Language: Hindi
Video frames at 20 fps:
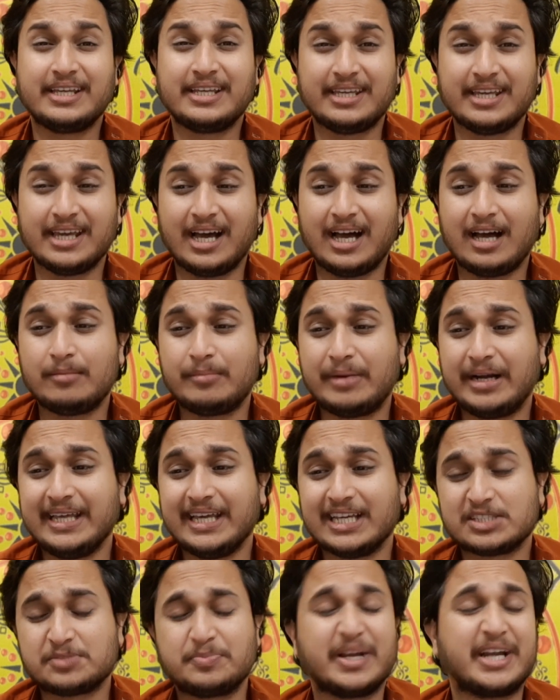क्या हमारी
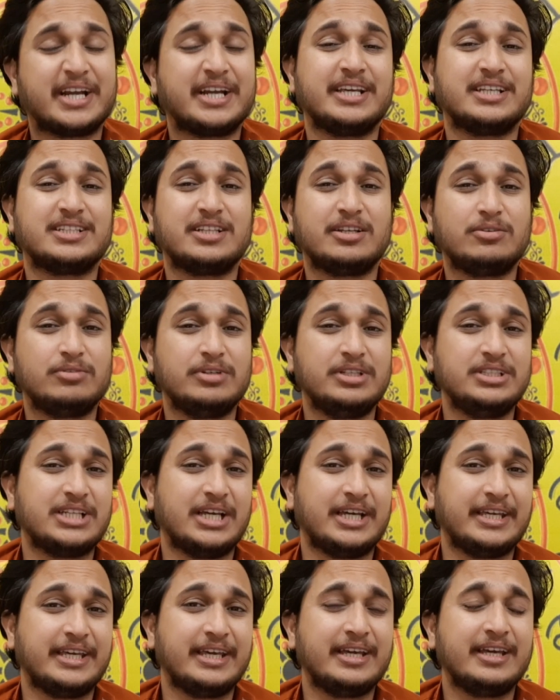एक्सपेक्टेशन होनी
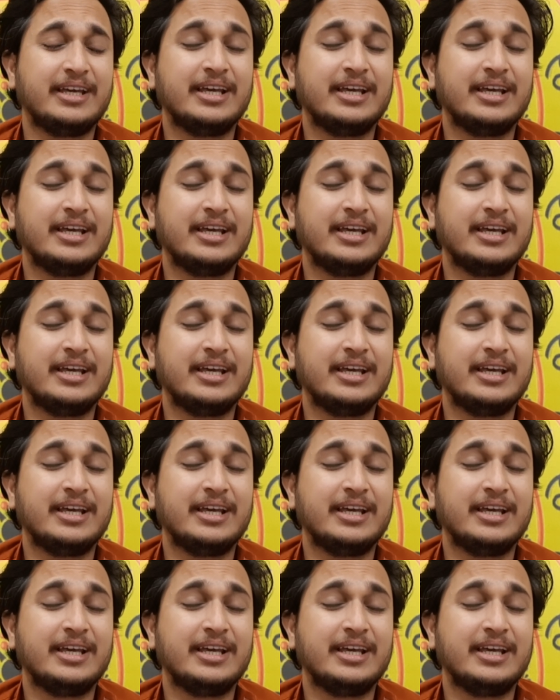चाहिए